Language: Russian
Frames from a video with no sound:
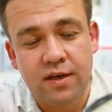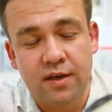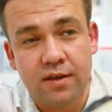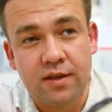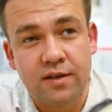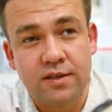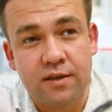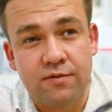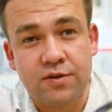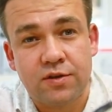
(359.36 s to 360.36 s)
это,
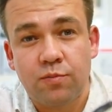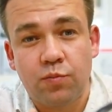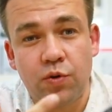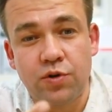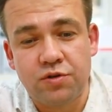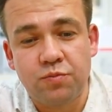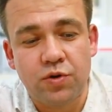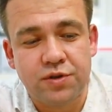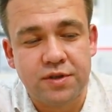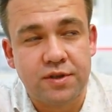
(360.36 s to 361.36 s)
соответственно, больше
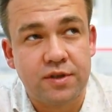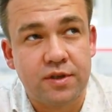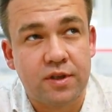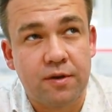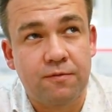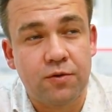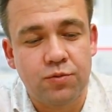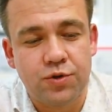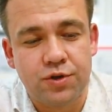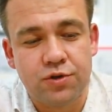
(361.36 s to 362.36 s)
мощности. Там
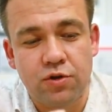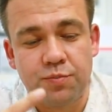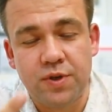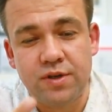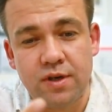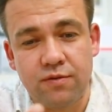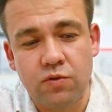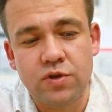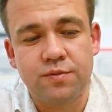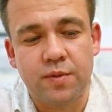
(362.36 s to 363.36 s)
ведущее число
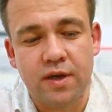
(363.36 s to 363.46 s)
58,